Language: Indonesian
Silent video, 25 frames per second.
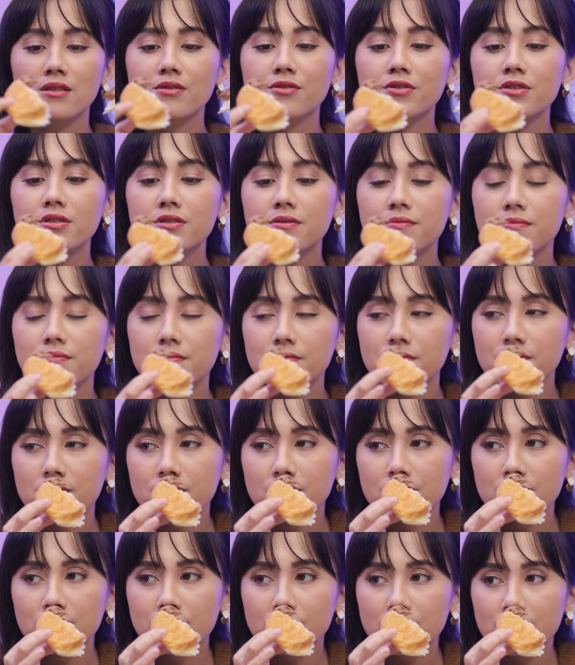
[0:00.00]
Terus
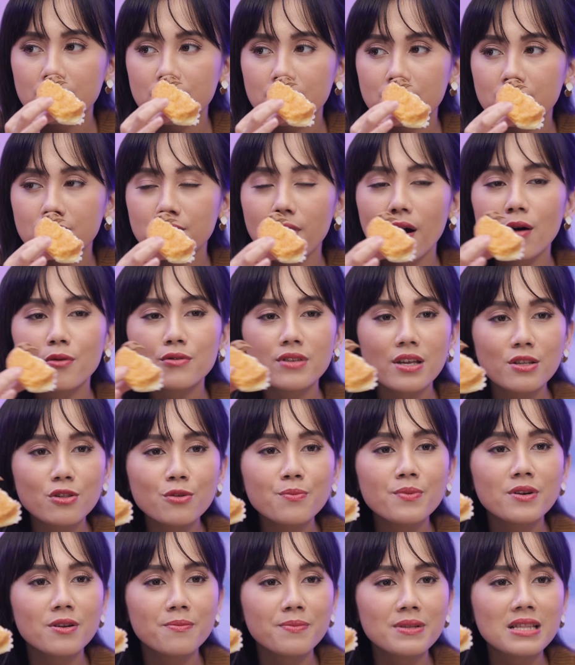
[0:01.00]
baunya
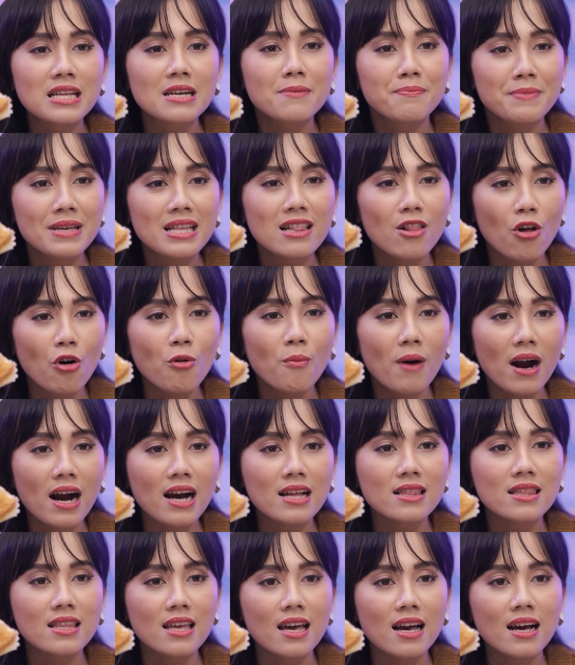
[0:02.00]
tuh bener-bener Milo
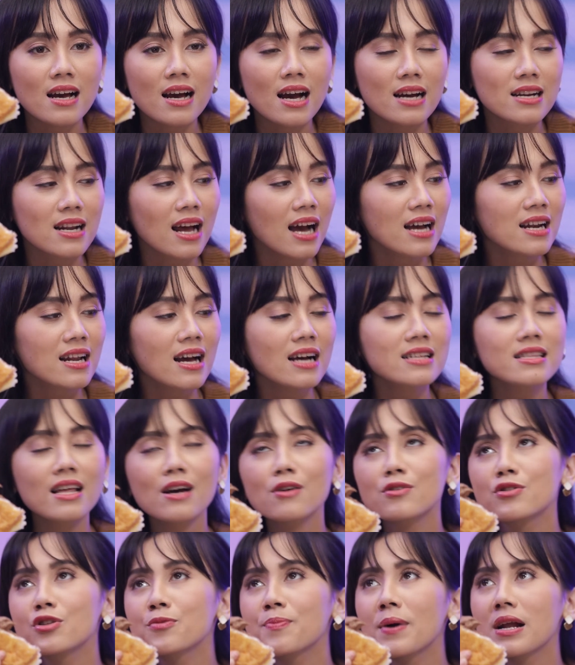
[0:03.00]
banget ya. Kadang-kadang kan
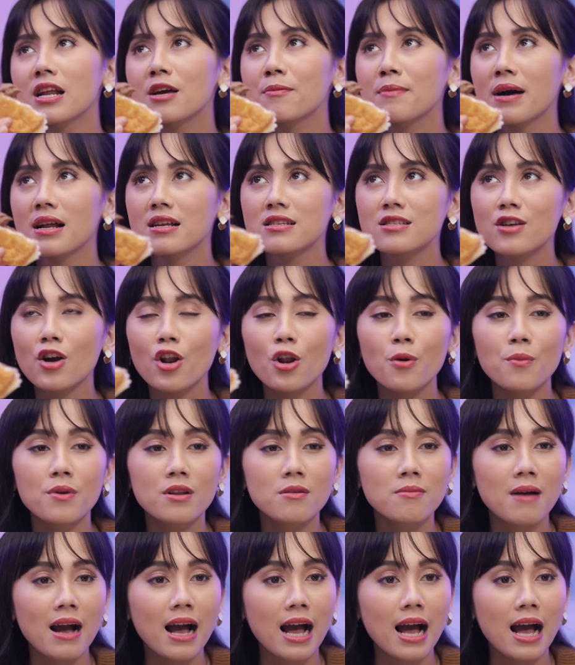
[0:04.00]
aku tuh paling males kalau beli